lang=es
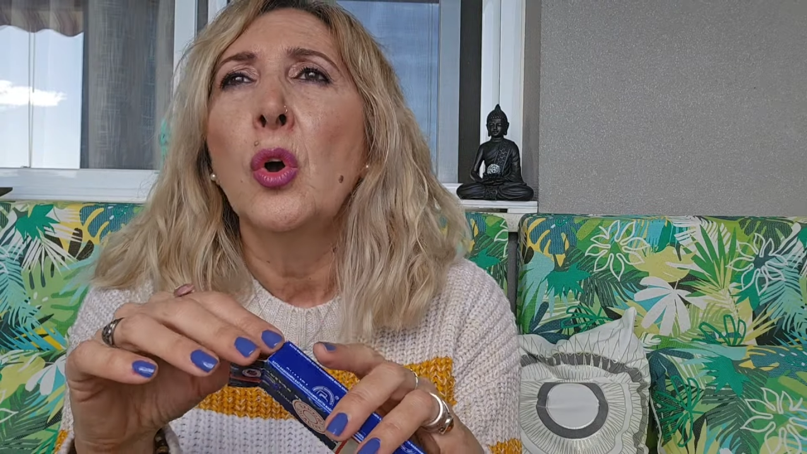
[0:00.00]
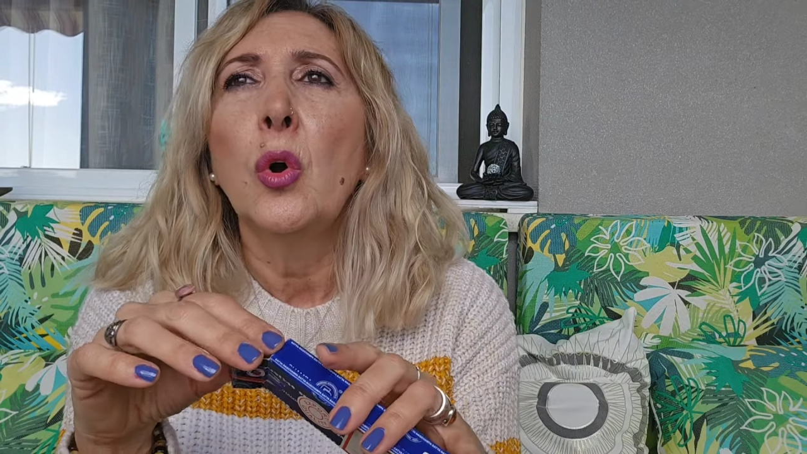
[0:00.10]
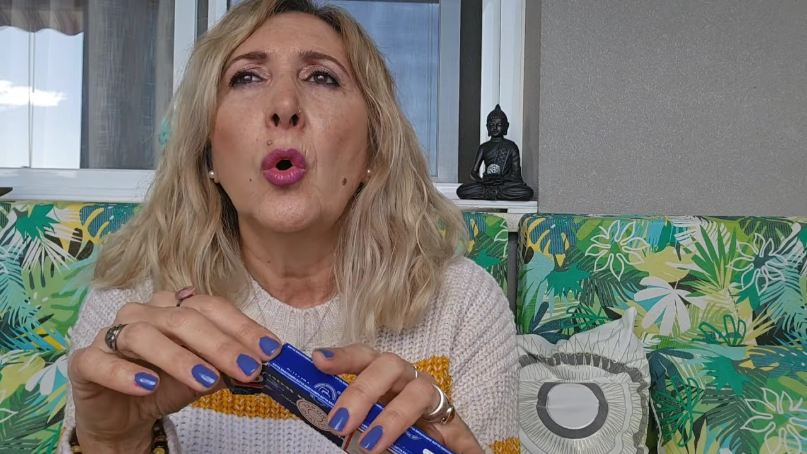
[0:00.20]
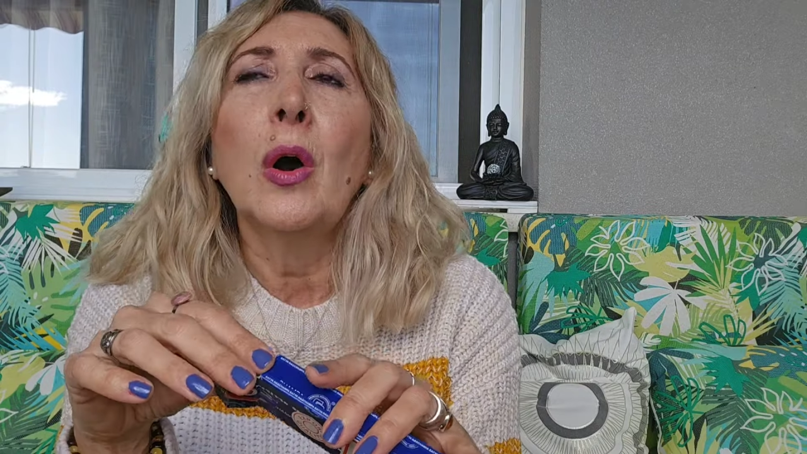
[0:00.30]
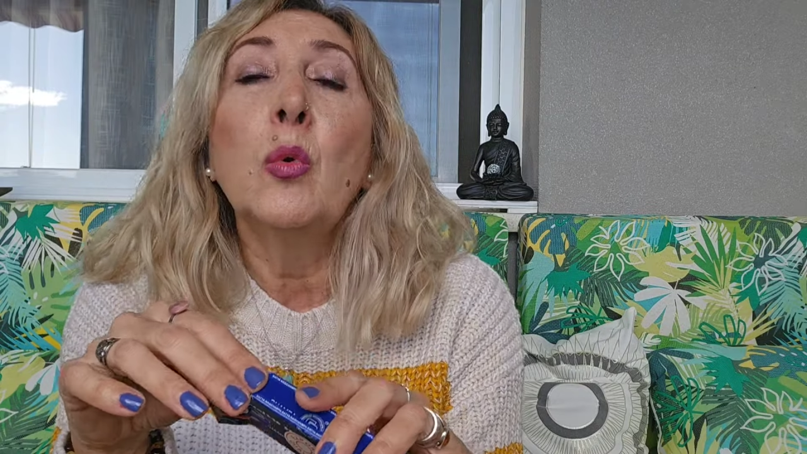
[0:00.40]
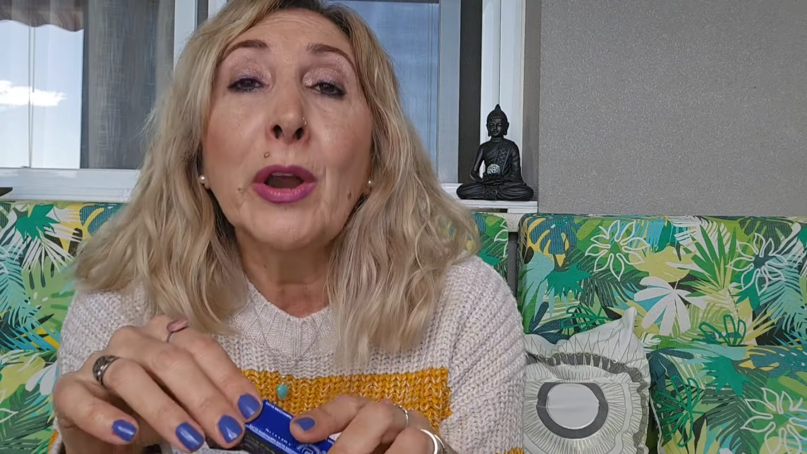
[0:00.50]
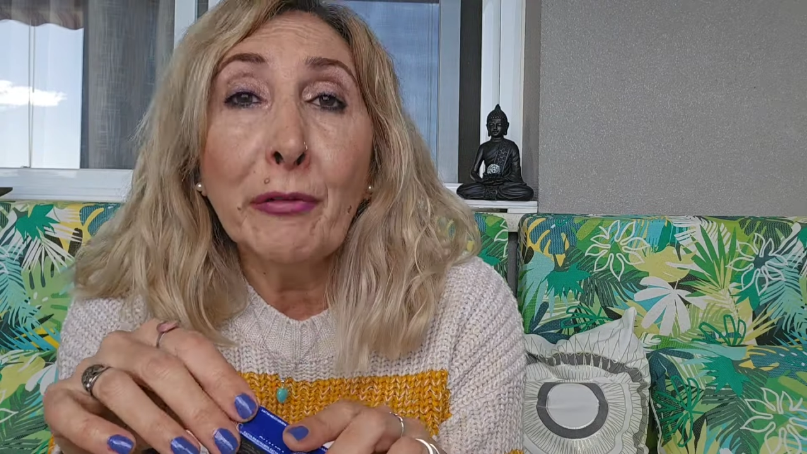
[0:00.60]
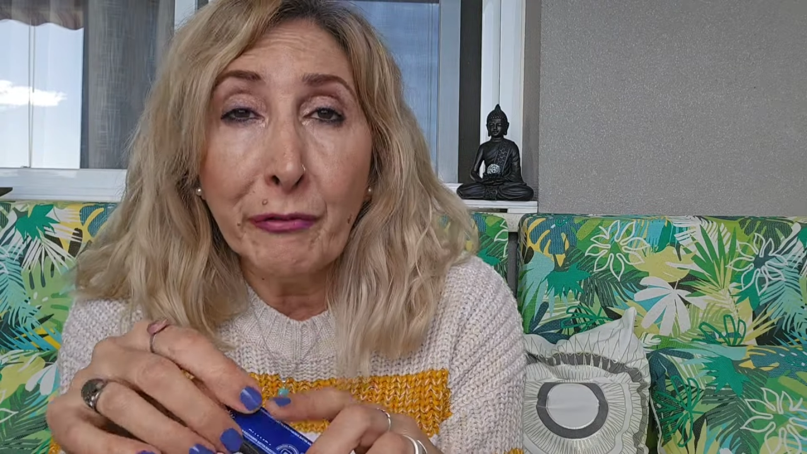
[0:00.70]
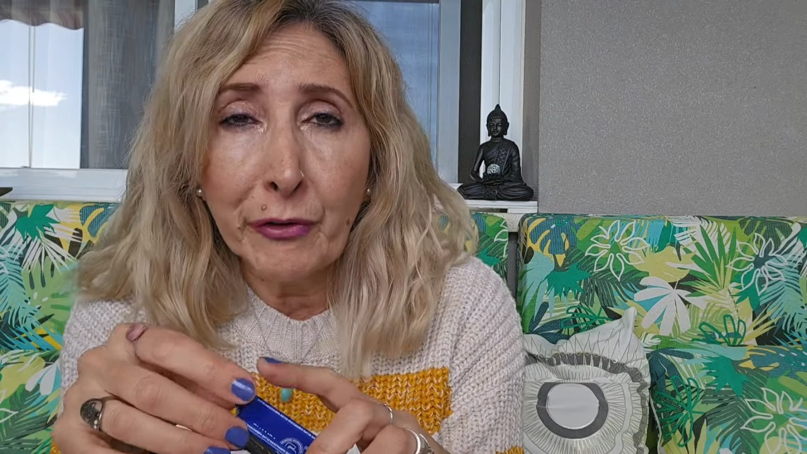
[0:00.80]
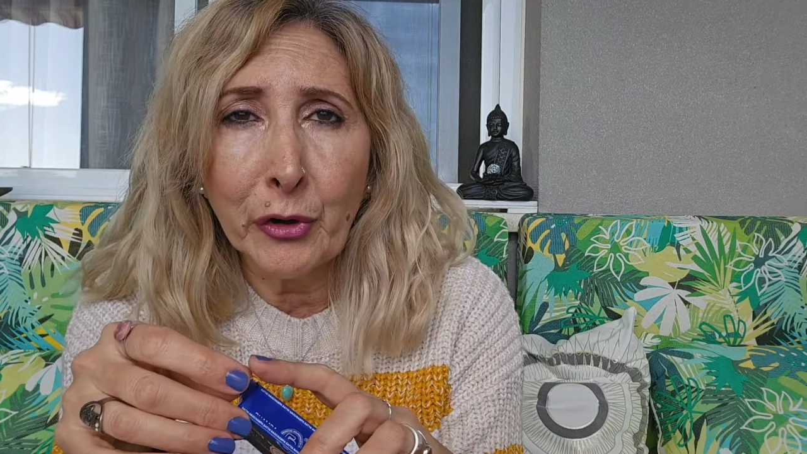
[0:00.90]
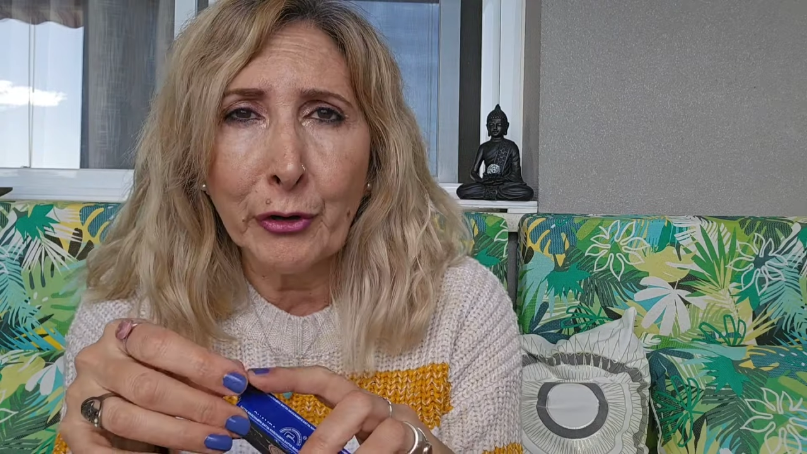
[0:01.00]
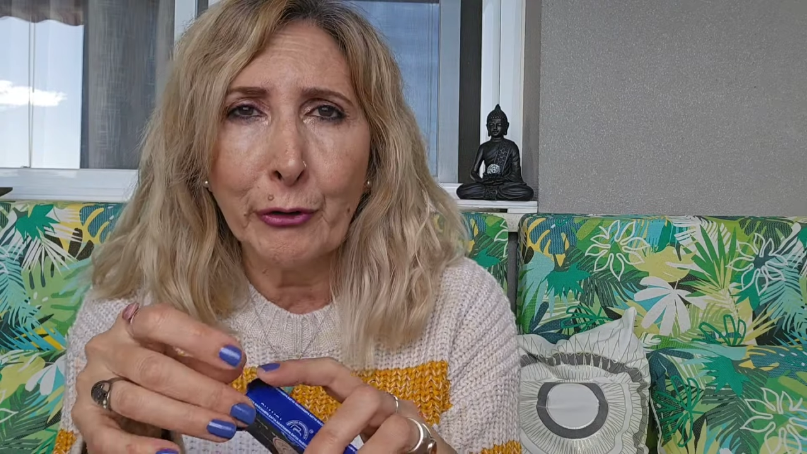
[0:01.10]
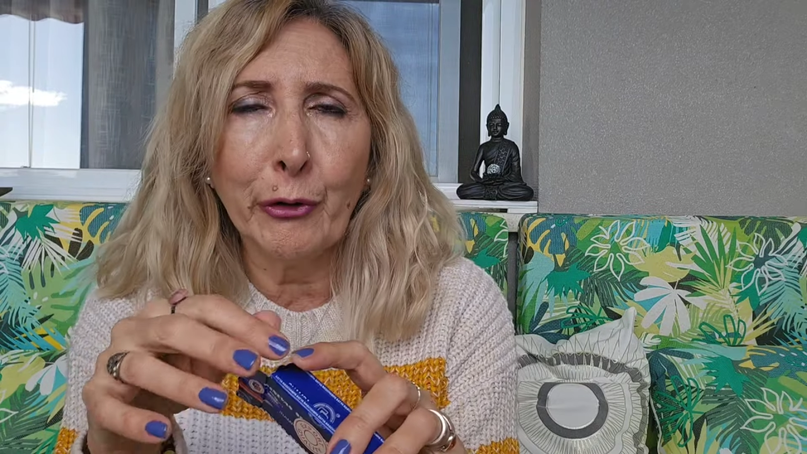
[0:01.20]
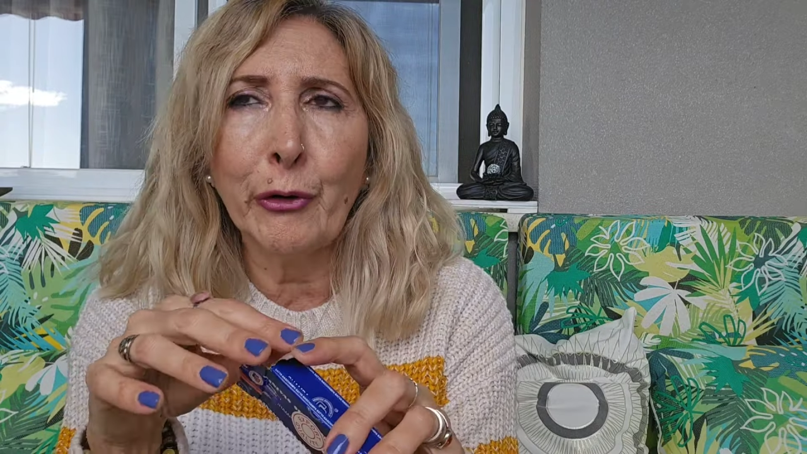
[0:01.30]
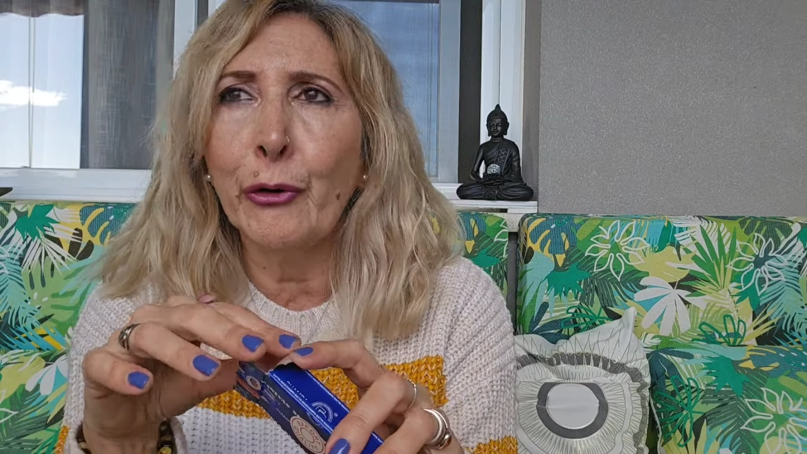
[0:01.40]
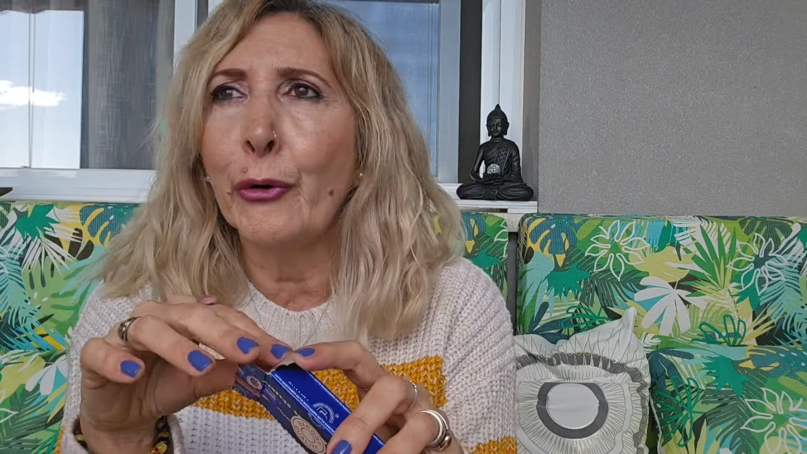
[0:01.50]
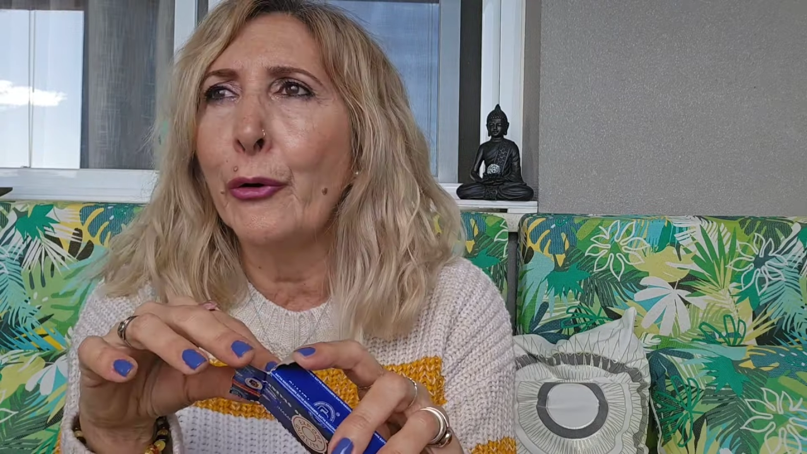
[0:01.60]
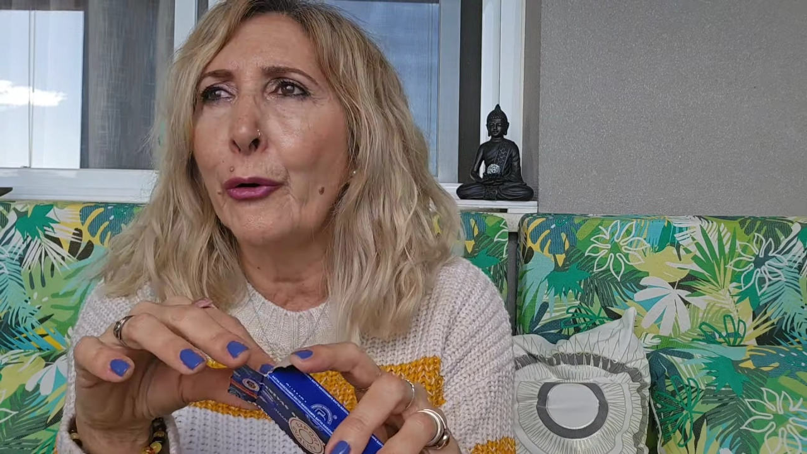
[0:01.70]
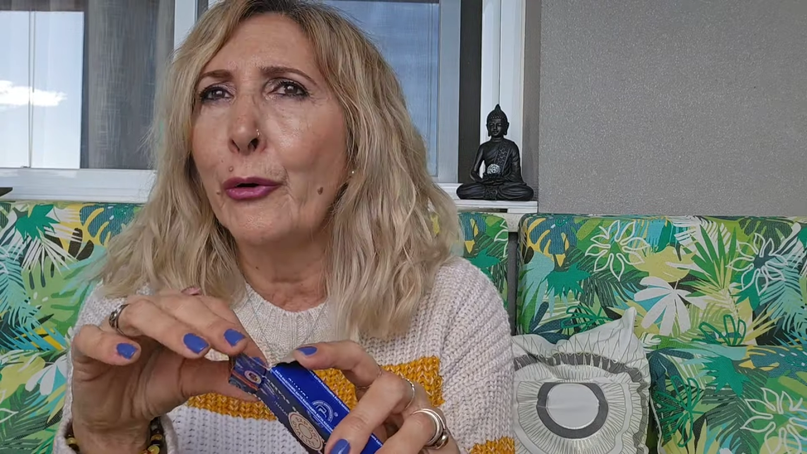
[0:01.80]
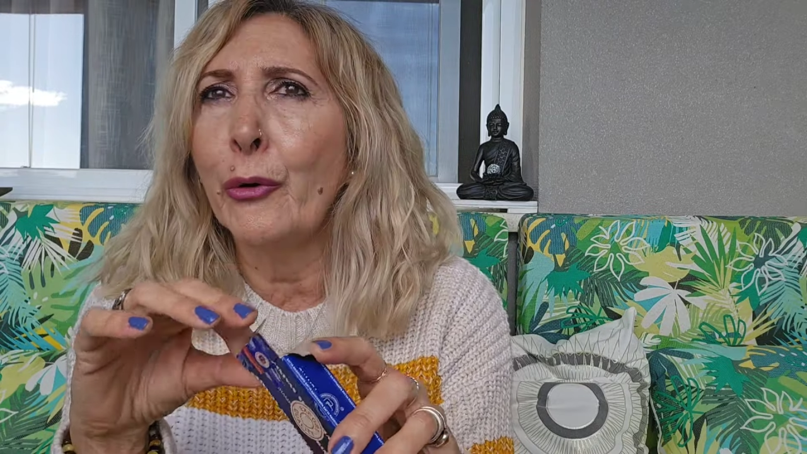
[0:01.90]
o a una flor
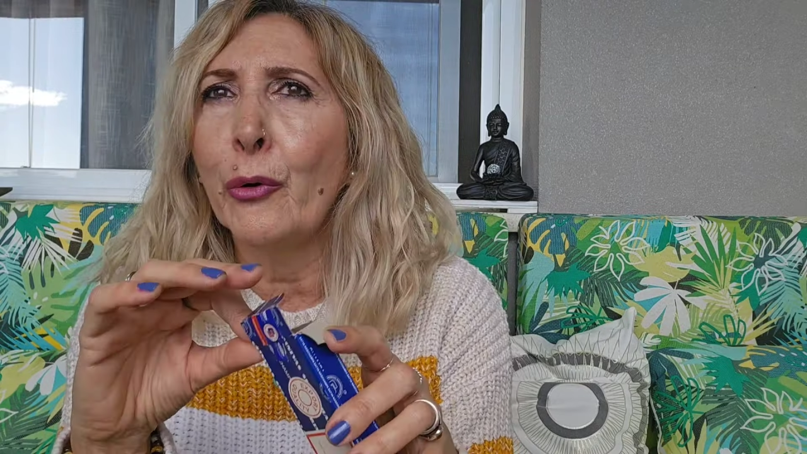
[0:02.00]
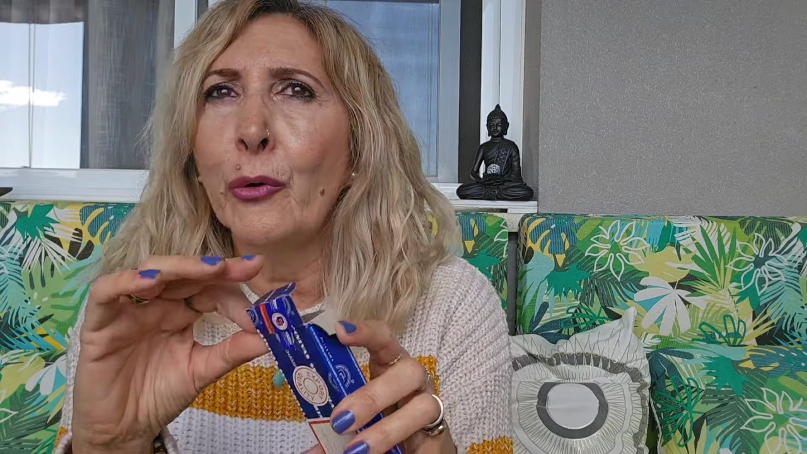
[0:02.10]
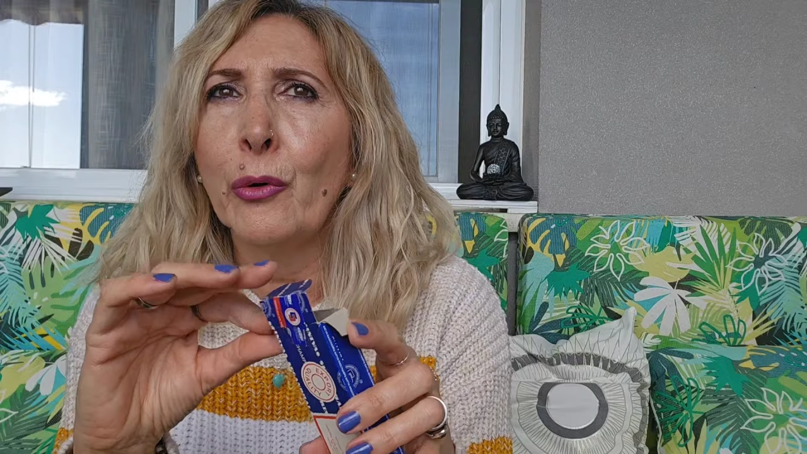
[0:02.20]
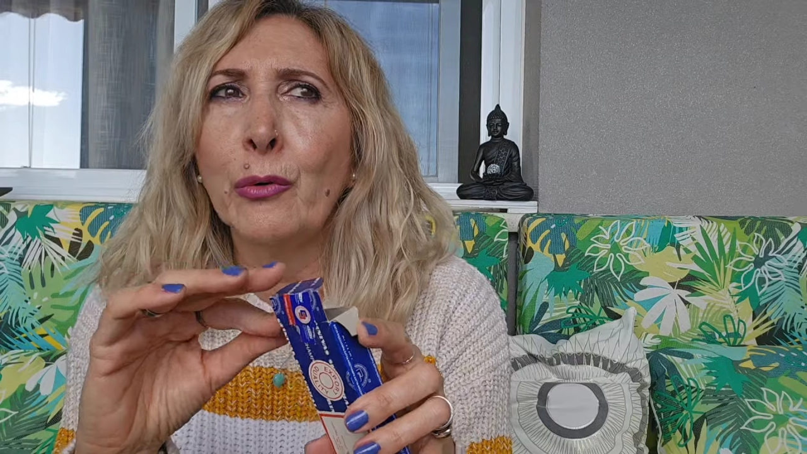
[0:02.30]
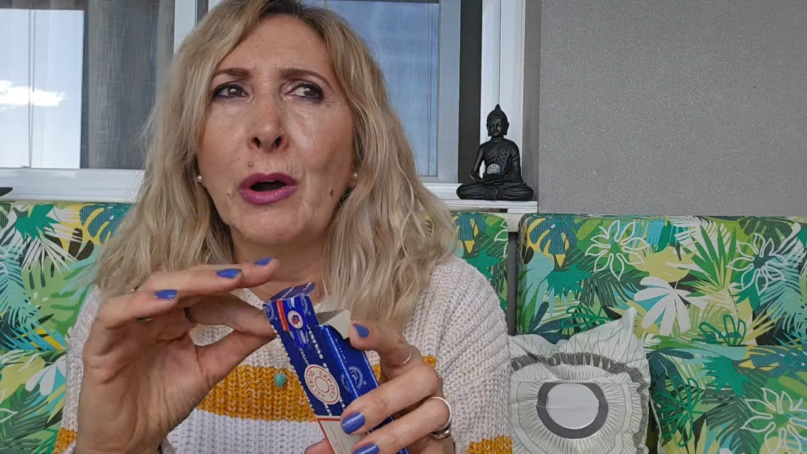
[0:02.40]
o